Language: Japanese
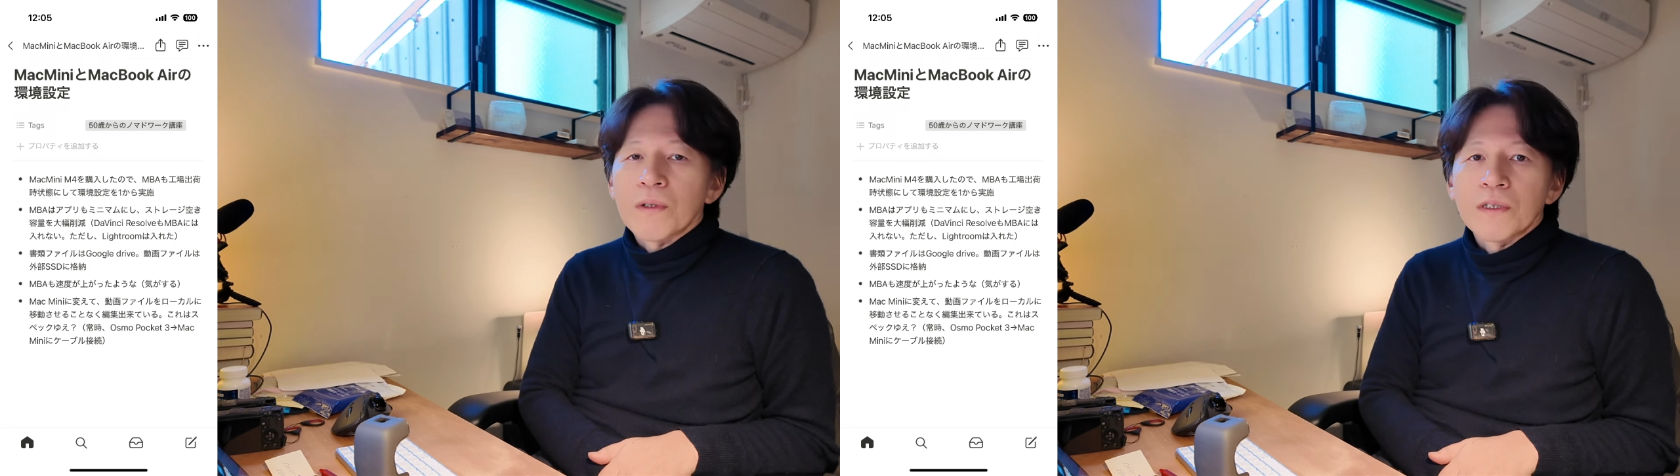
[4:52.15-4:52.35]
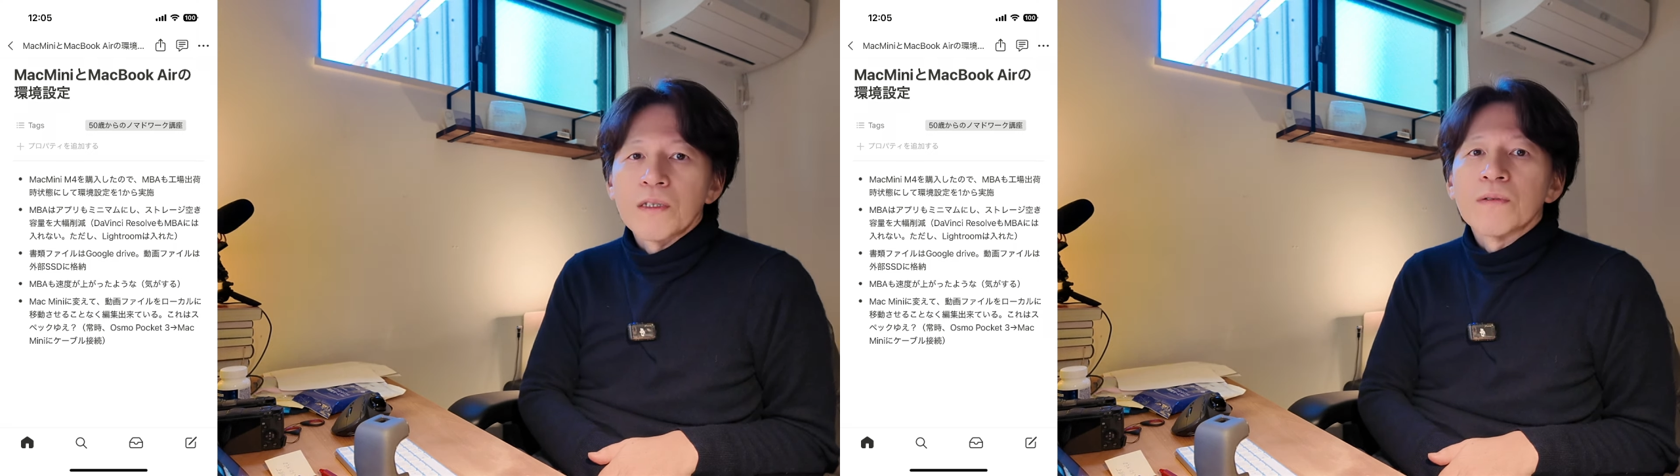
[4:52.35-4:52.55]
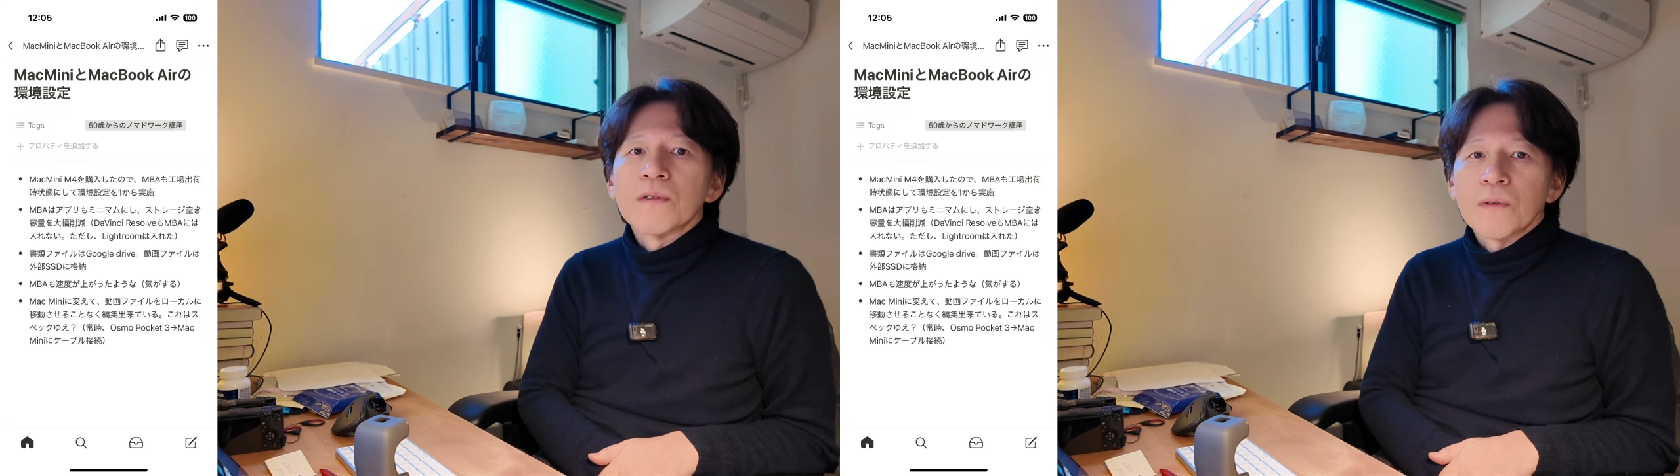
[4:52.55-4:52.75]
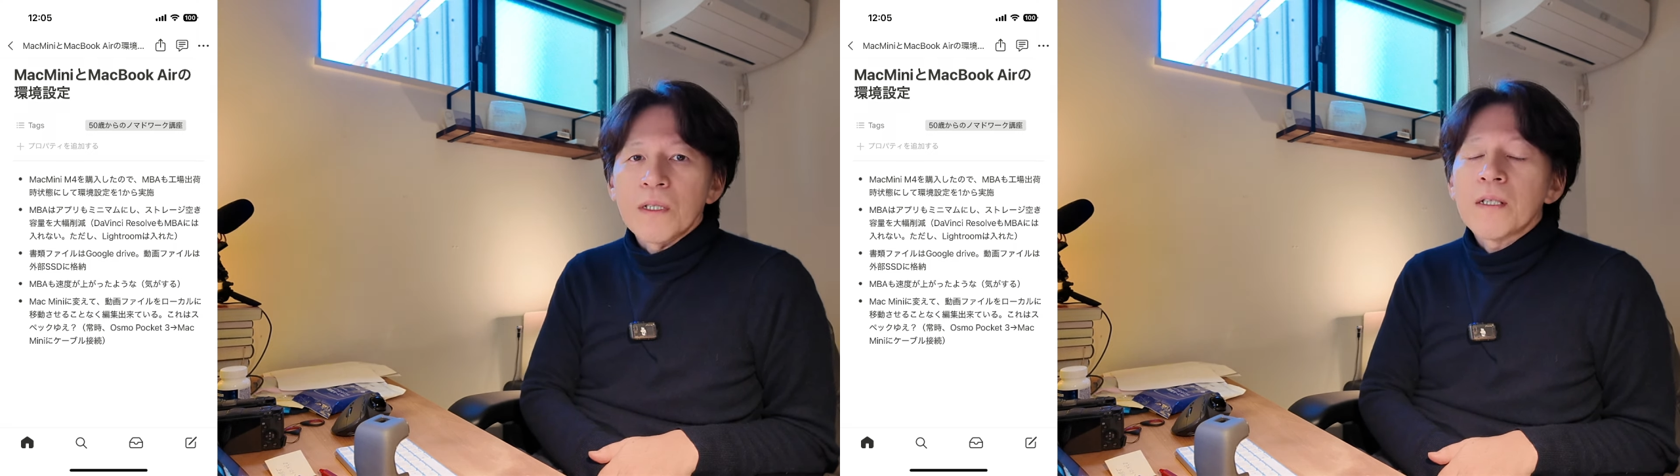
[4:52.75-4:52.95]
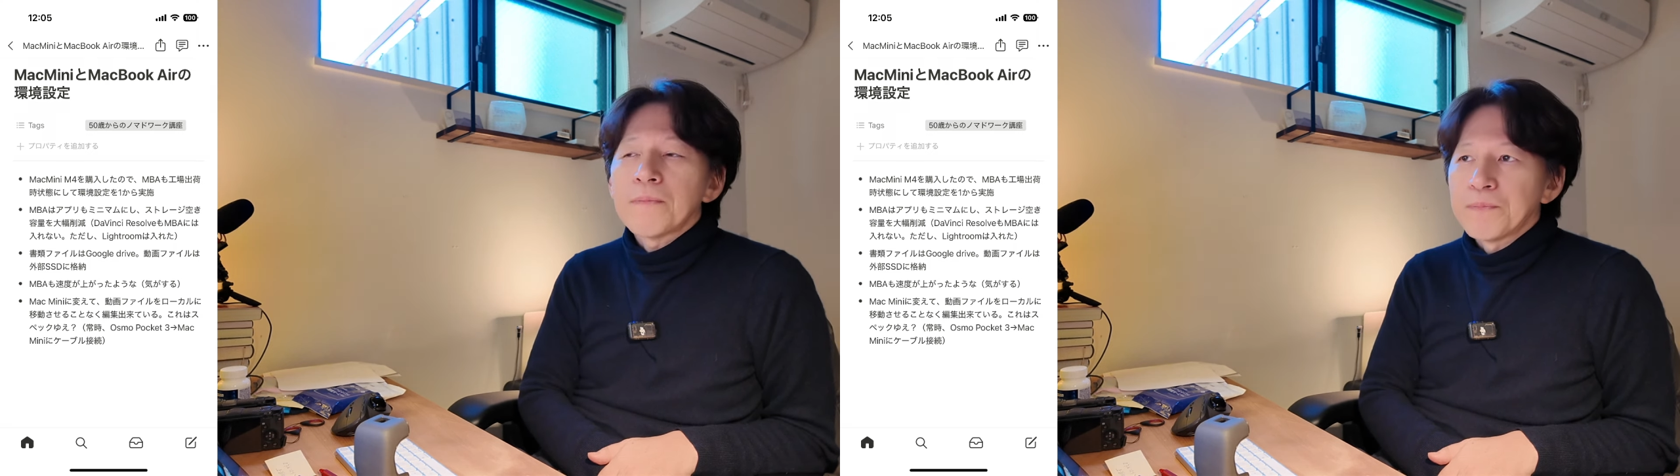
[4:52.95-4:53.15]
かしてるんですよ
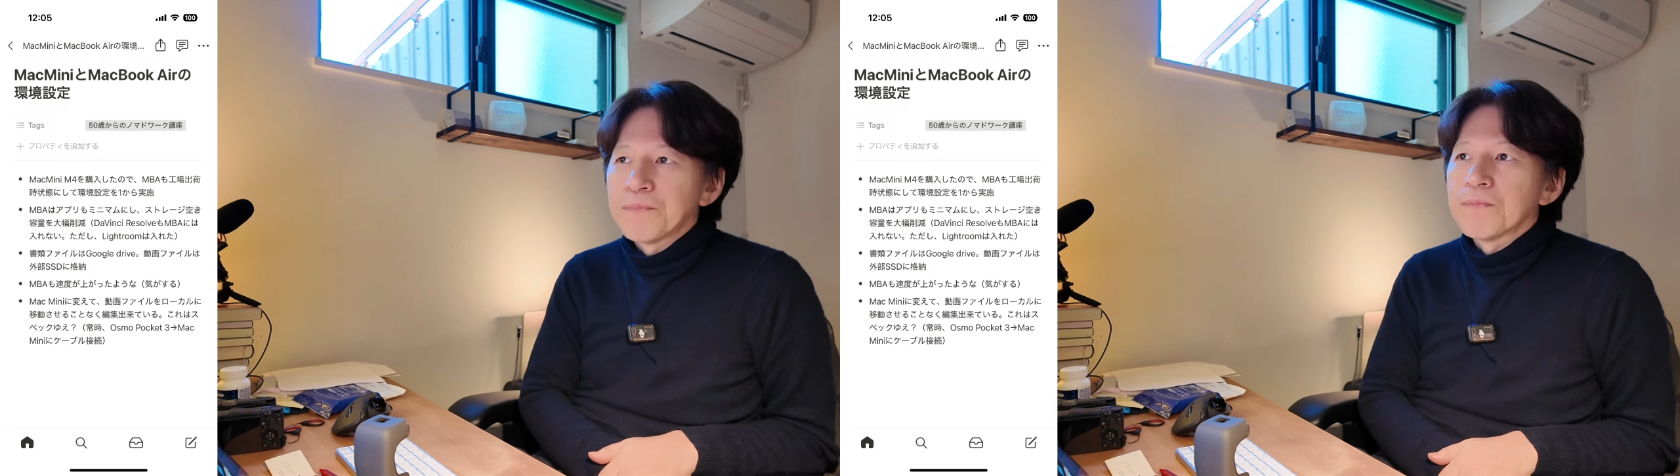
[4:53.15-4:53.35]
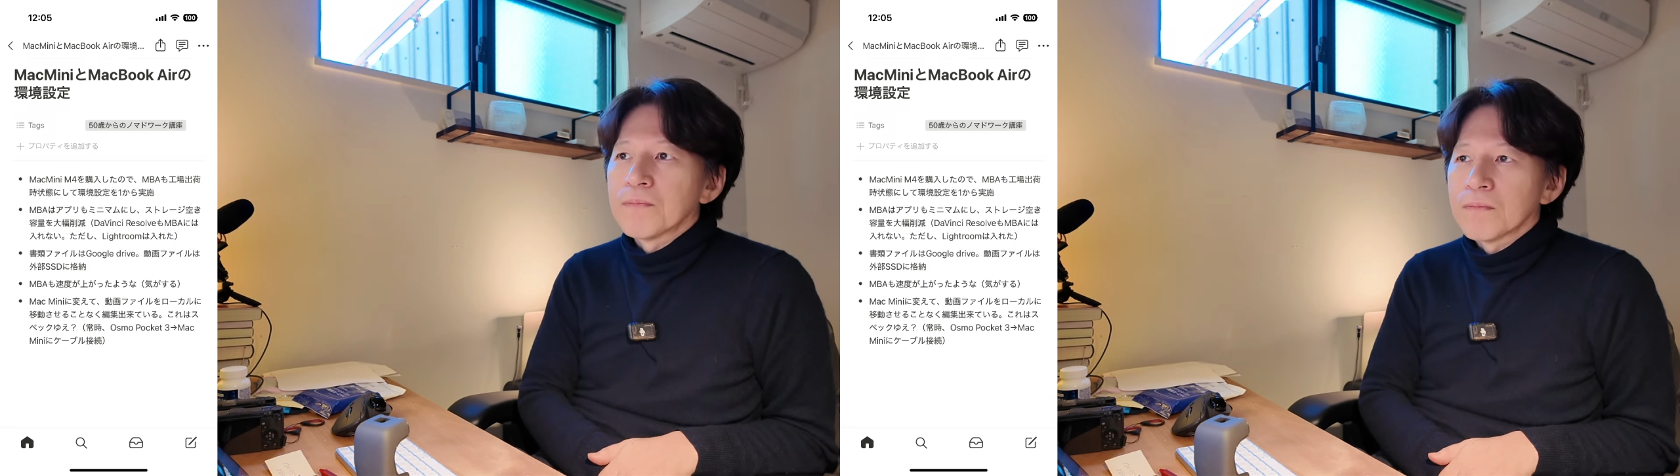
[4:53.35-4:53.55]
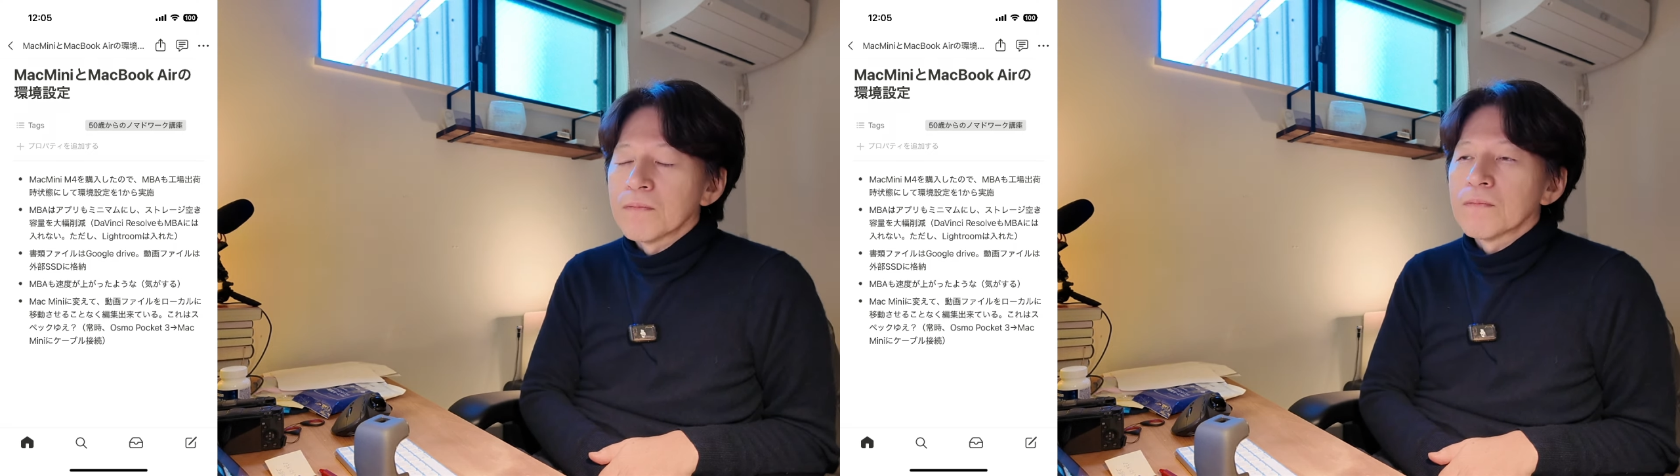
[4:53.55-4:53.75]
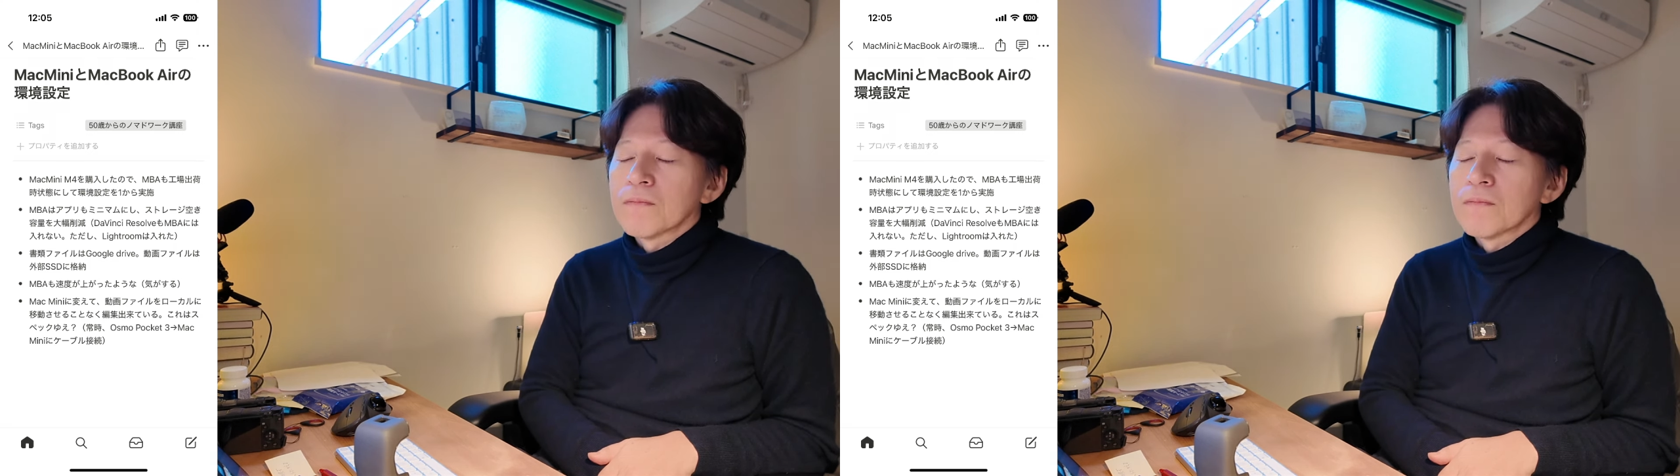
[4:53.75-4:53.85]
ね。うん、